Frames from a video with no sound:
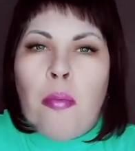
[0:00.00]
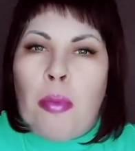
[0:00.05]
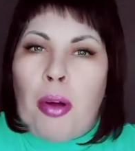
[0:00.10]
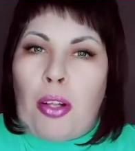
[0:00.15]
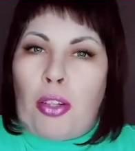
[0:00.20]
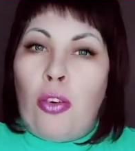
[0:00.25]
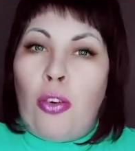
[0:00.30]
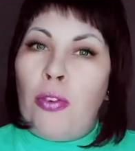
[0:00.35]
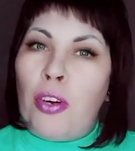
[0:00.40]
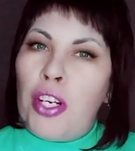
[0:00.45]

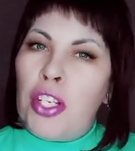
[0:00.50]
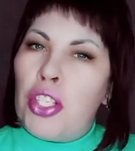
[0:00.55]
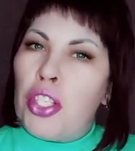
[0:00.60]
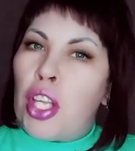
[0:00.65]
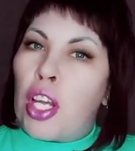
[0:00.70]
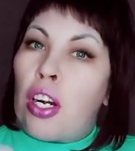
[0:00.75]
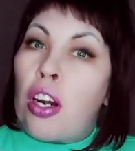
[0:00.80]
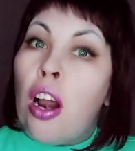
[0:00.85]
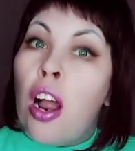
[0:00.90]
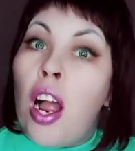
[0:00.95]
потом в
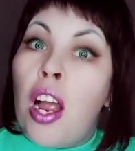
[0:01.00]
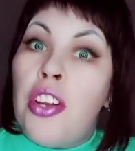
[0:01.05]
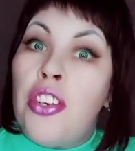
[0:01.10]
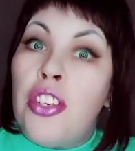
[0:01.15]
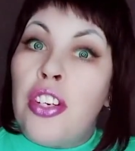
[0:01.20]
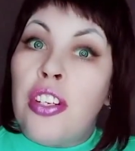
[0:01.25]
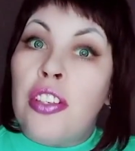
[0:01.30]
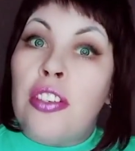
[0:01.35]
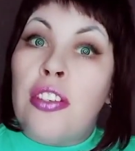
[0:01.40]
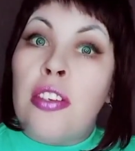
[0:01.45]

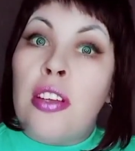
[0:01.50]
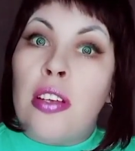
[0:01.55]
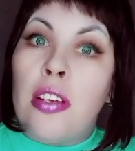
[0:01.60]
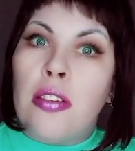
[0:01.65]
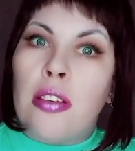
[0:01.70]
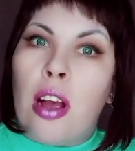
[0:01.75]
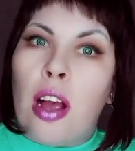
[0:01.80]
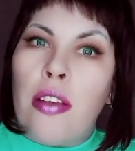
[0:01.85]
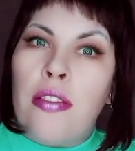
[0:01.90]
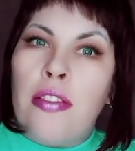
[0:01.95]
ресторанчик с ней
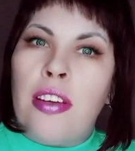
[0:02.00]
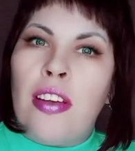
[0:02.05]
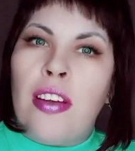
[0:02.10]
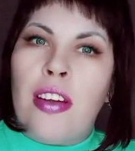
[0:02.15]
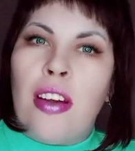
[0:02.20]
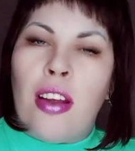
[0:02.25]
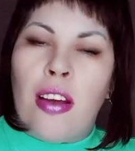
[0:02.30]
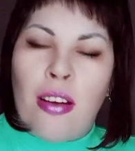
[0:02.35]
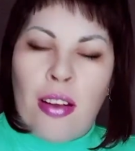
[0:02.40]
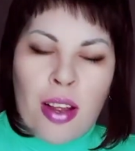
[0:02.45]

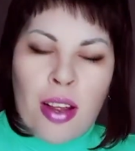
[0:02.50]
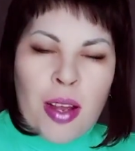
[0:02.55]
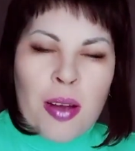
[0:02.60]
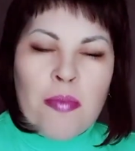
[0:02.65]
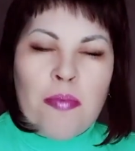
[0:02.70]
сходили,